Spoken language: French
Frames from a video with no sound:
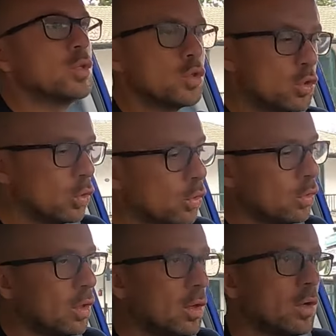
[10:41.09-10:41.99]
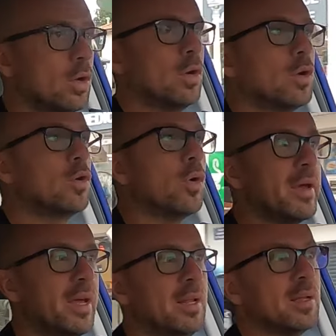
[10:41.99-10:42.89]
Sur une euh,
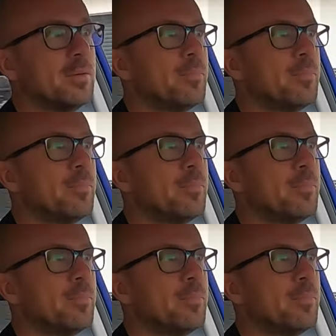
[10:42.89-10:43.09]
coréenne,